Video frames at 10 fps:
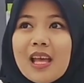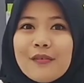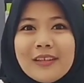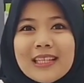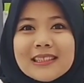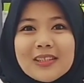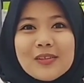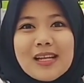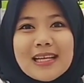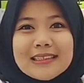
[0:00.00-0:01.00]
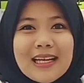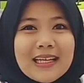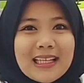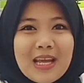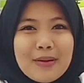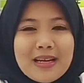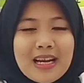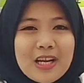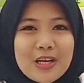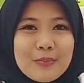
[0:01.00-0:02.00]
Vita Seluler Jalan Raya
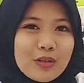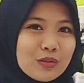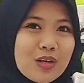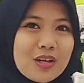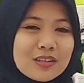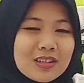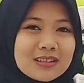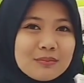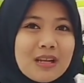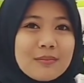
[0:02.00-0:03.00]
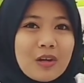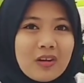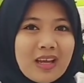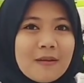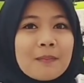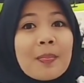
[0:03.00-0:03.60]
Mandala nomor 209 Roket